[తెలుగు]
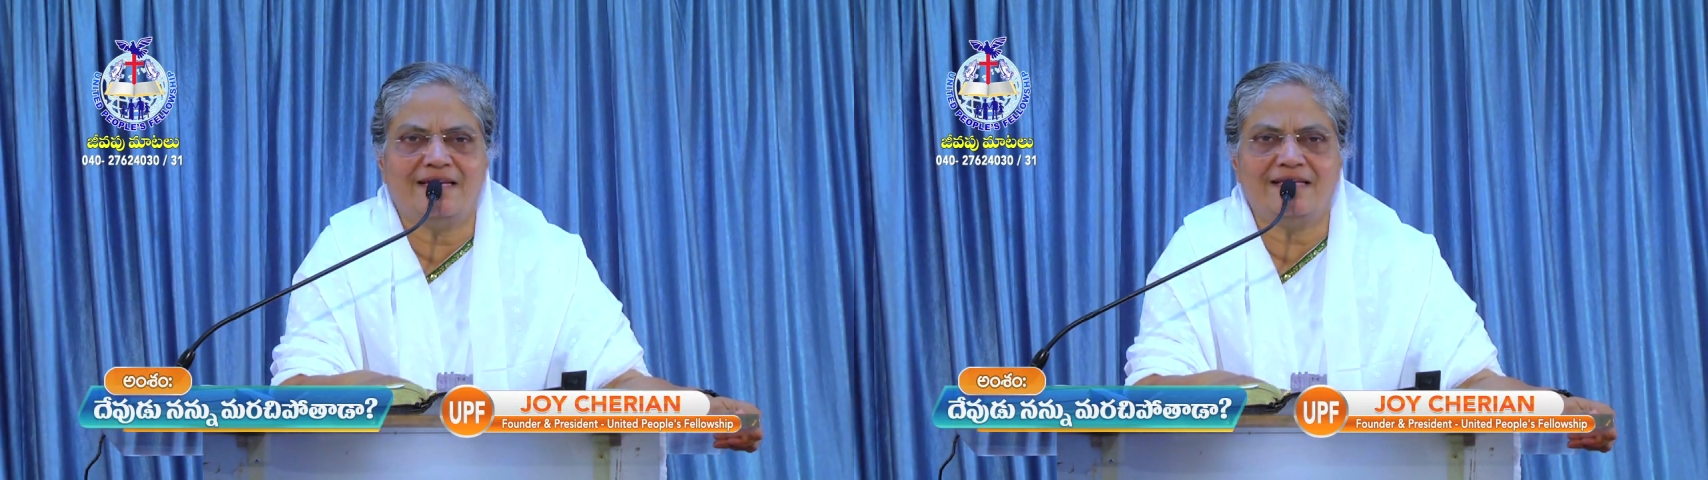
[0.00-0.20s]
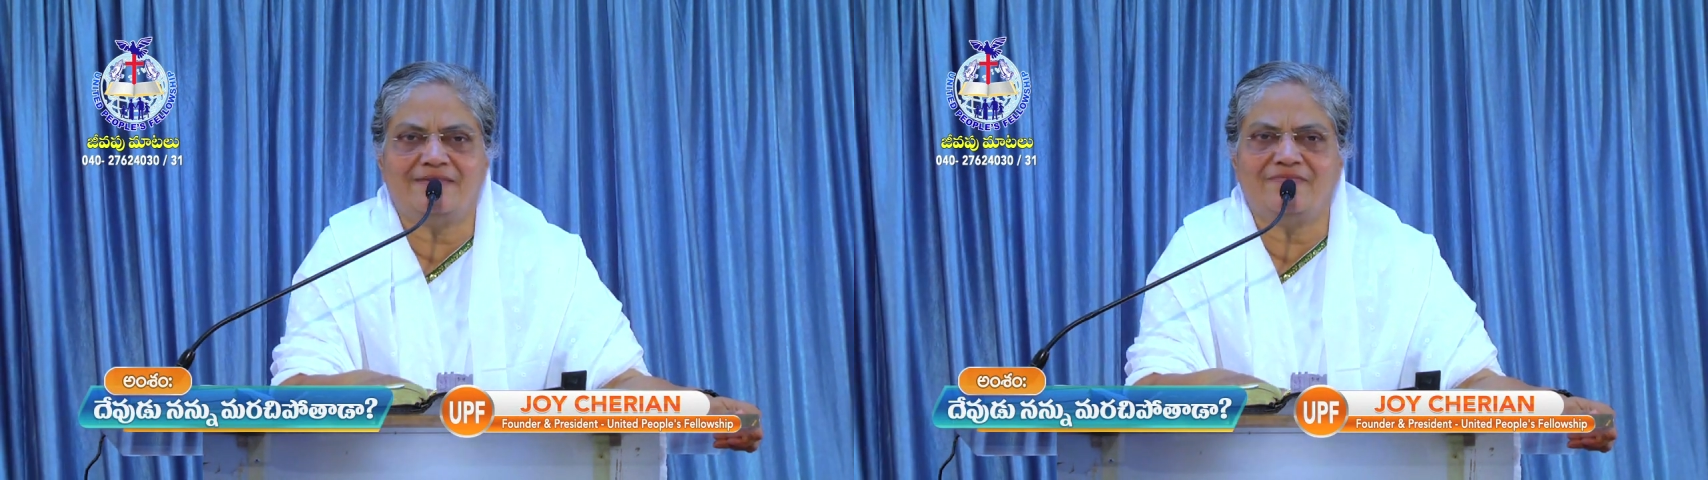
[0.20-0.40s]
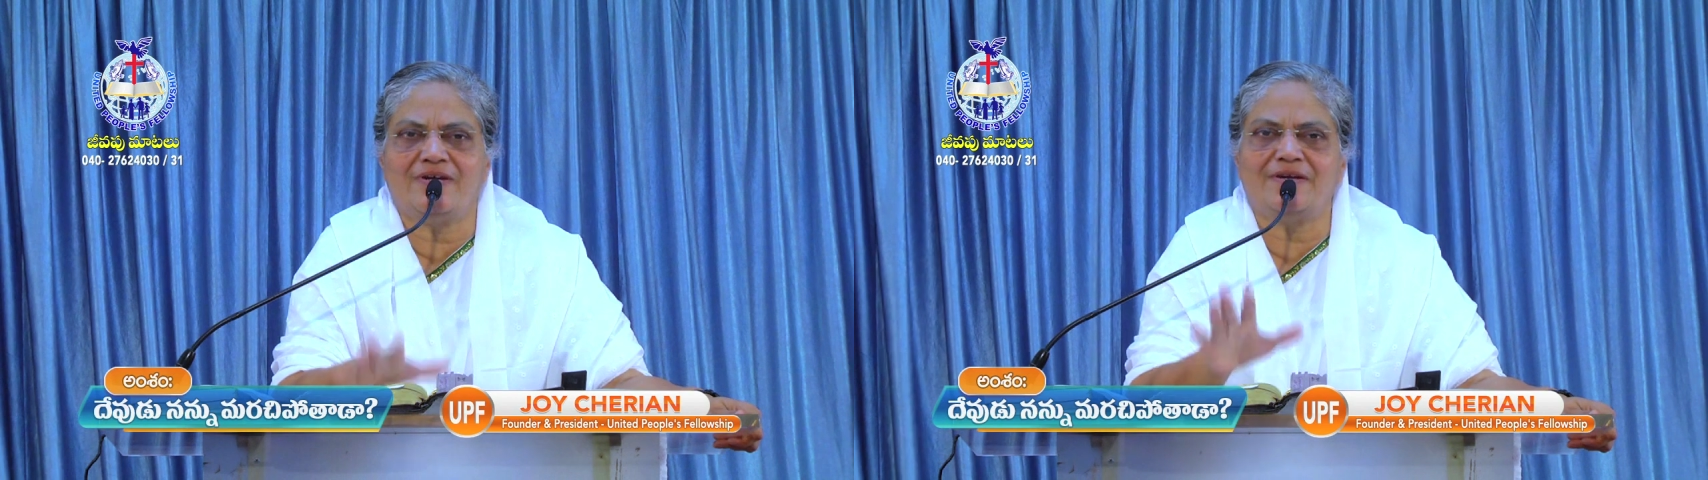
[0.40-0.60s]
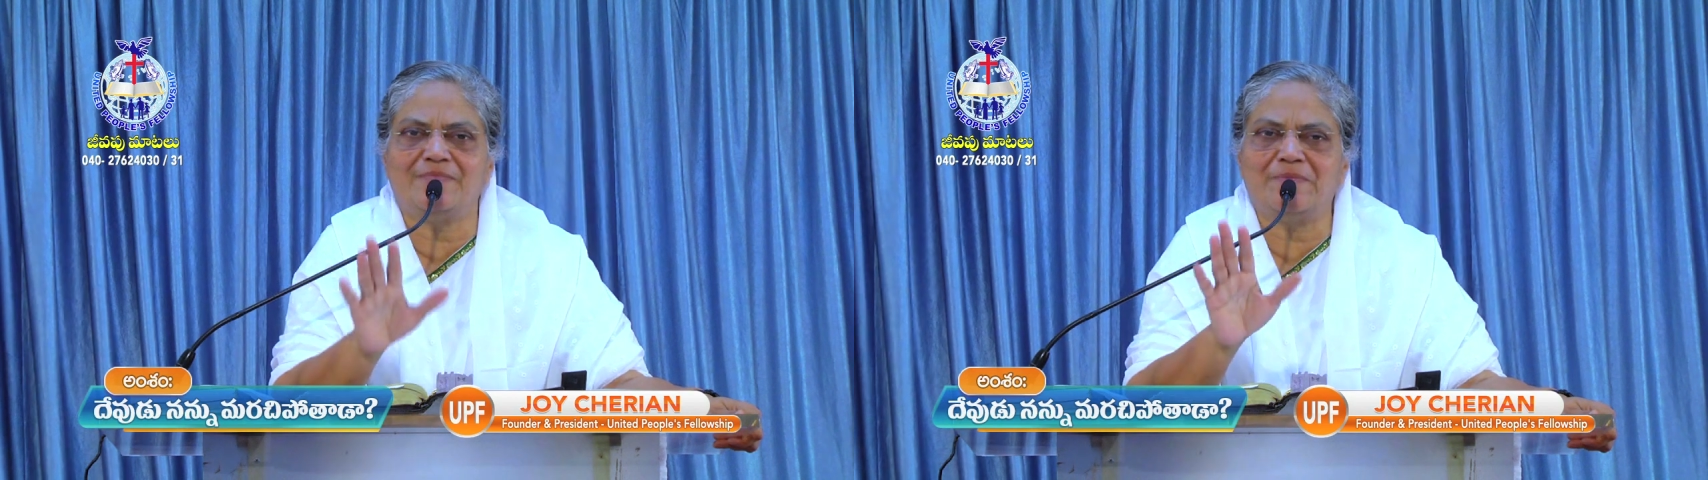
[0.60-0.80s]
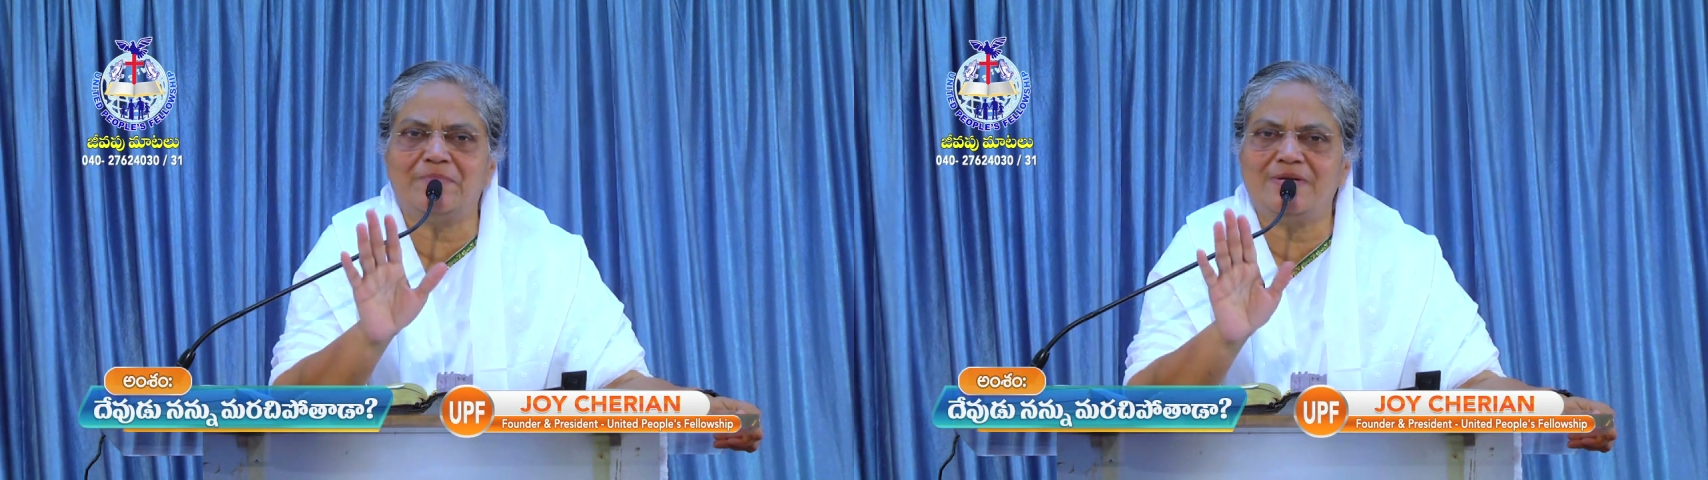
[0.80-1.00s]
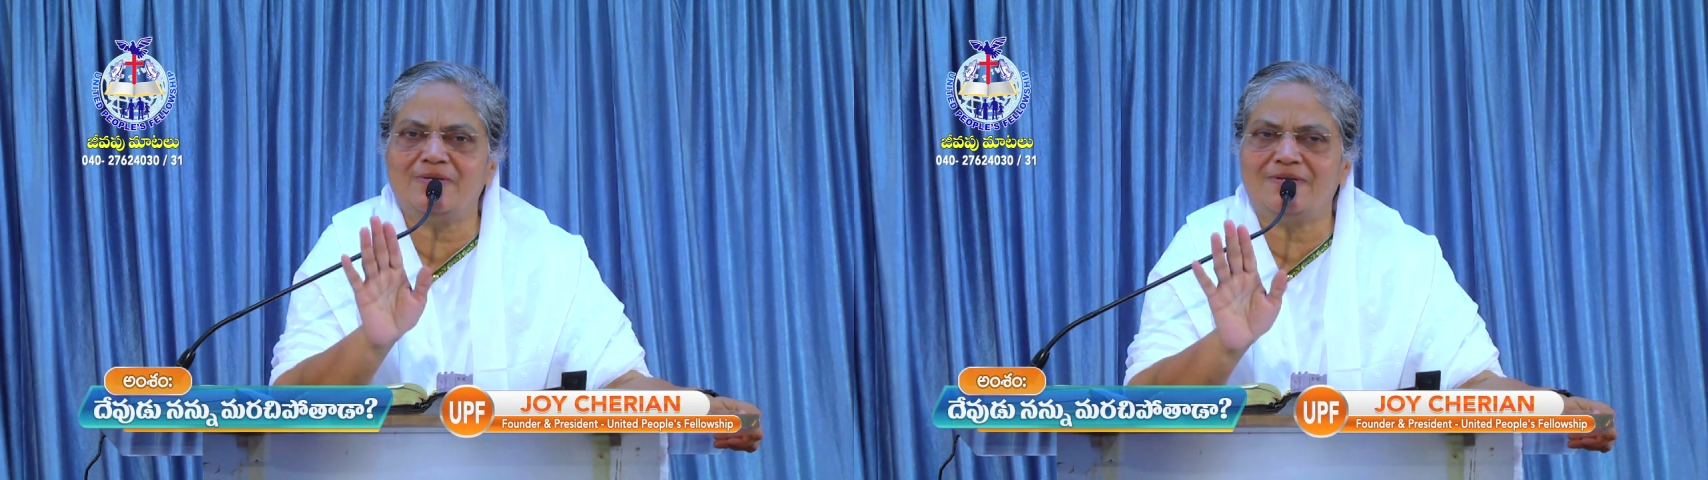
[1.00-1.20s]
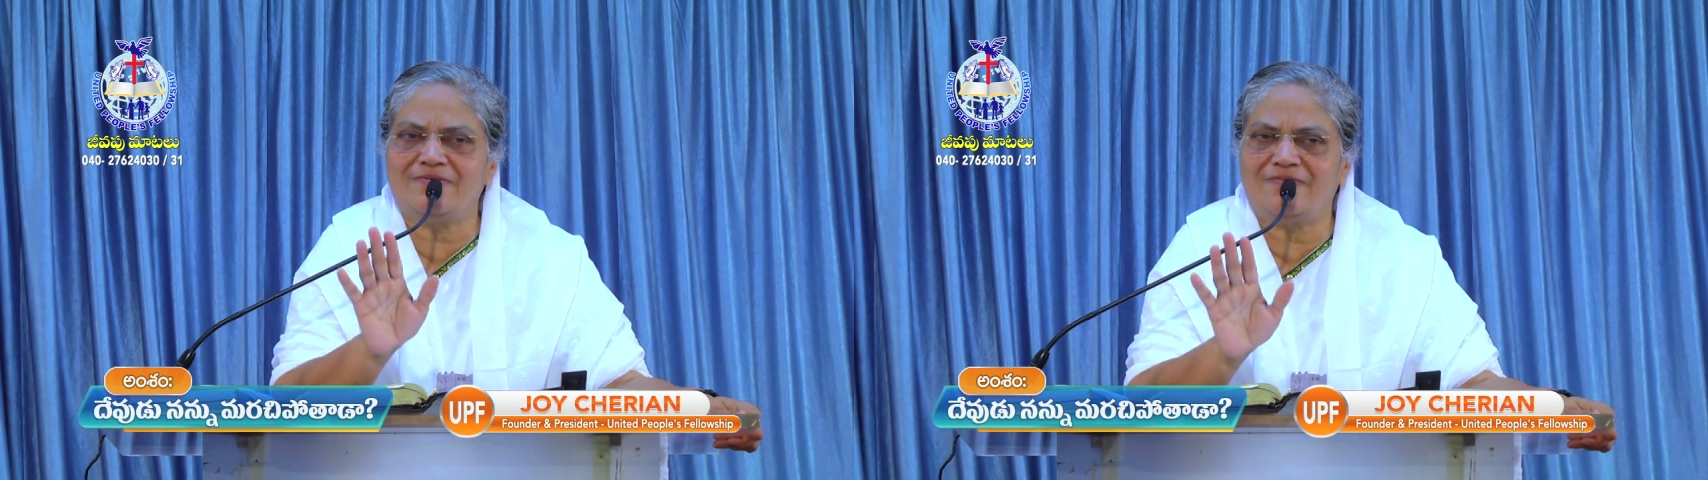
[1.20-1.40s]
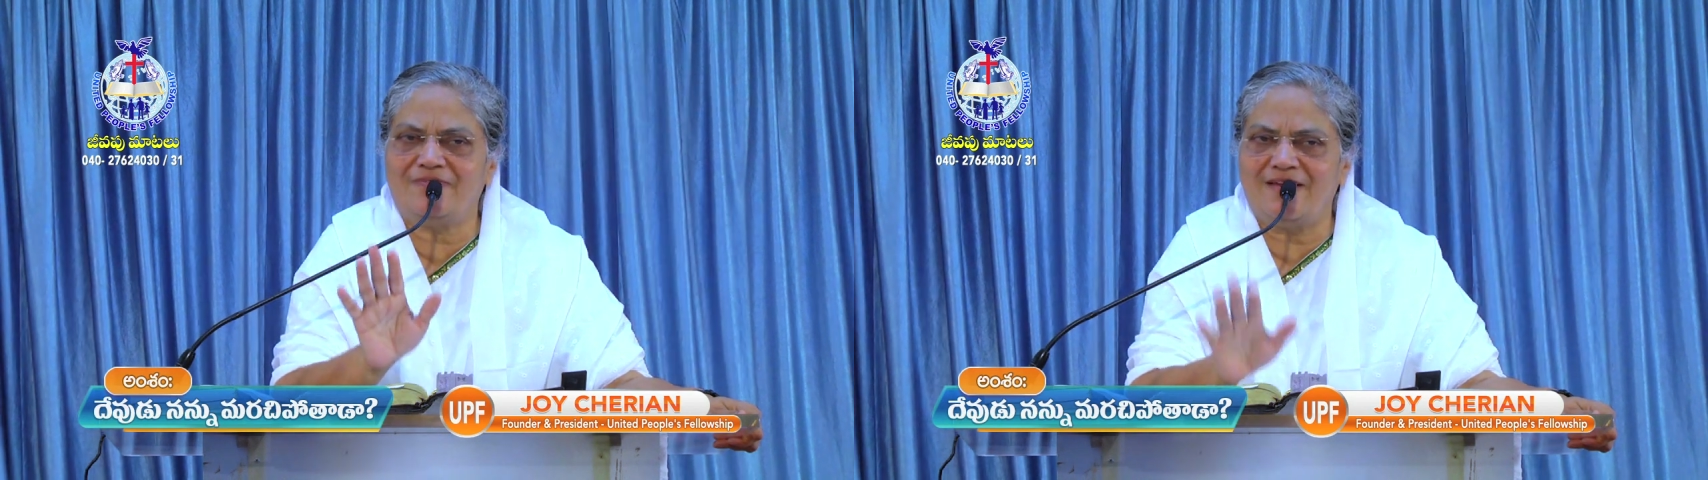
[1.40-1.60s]
ఐ విల్ రిమెంబర్ యువర్
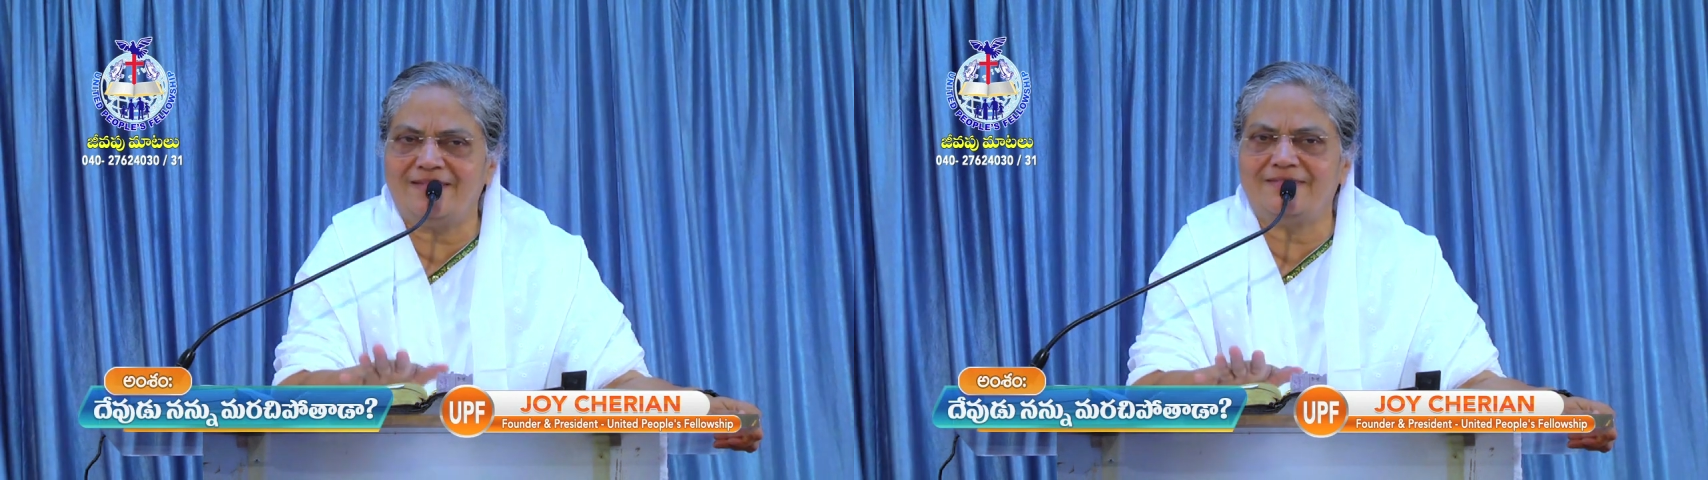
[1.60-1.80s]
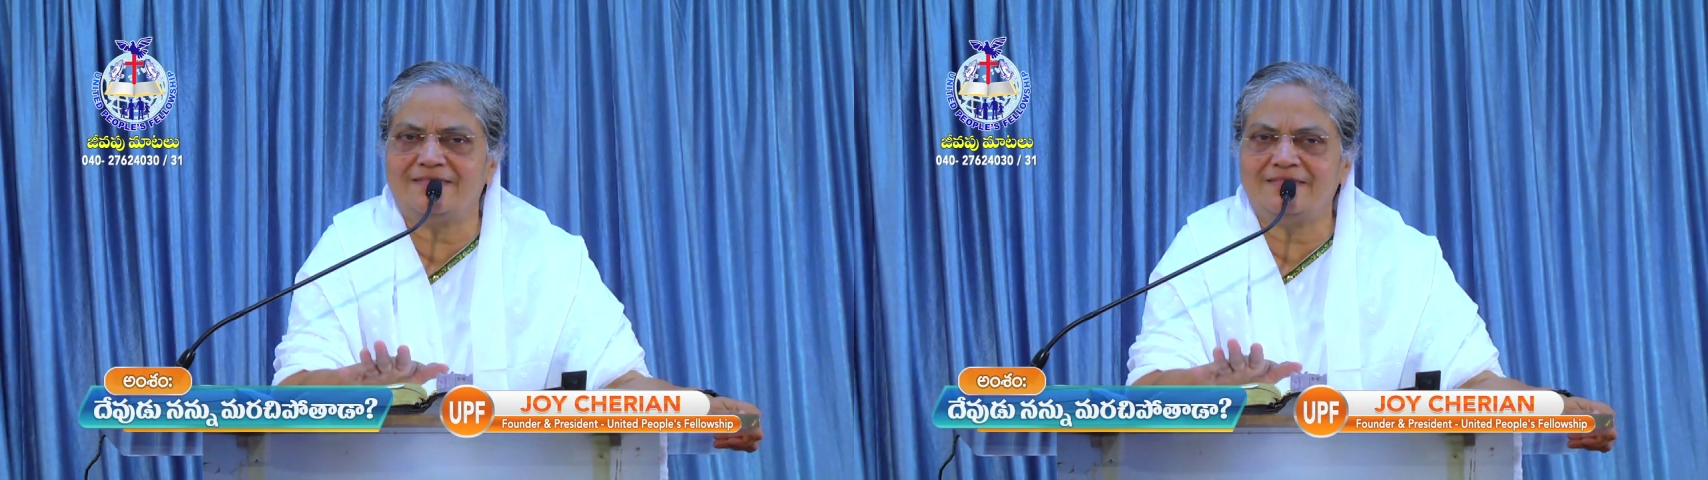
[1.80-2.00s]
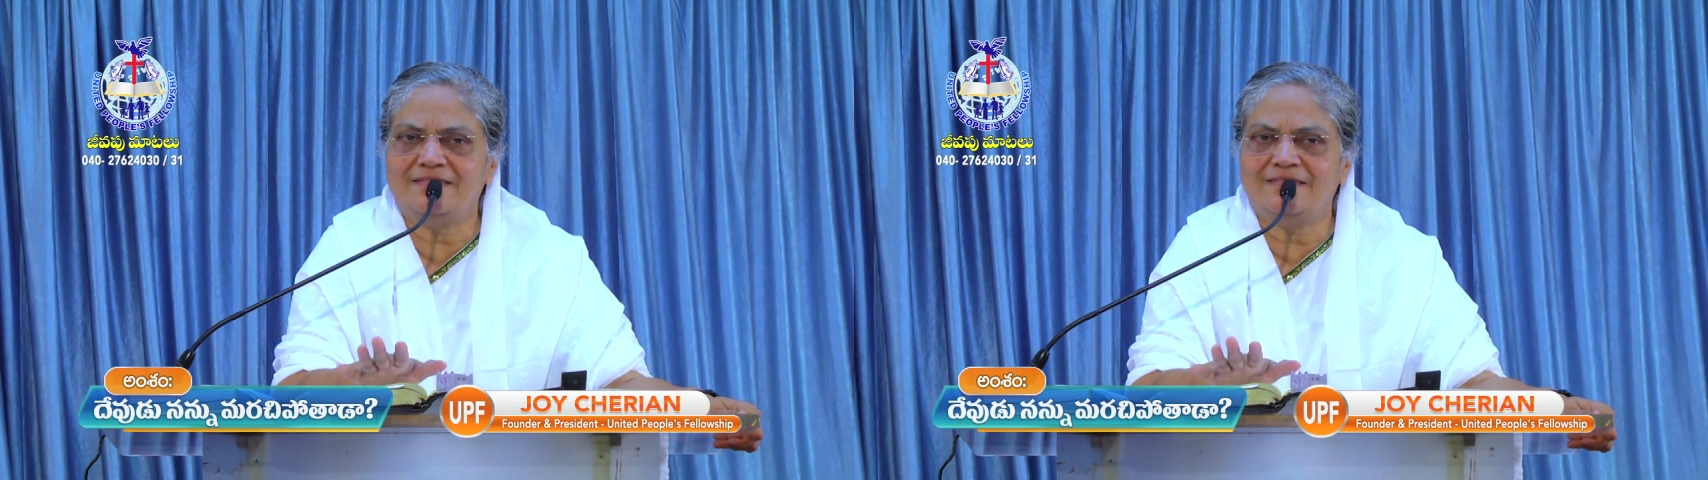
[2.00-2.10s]
ఫెయిత్